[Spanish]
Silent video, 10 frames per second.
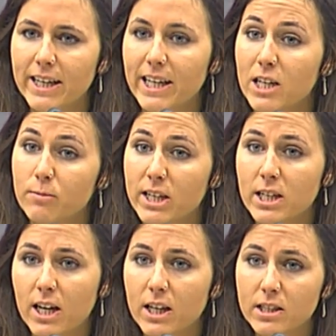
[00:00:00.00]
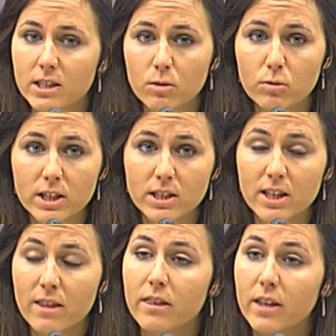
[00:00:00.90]
Y las vías legales y seguras
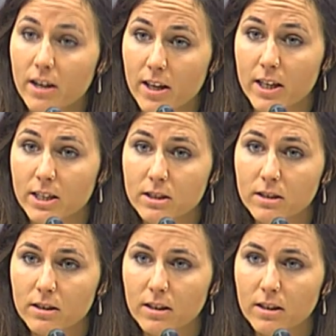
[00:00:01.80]
están cerradas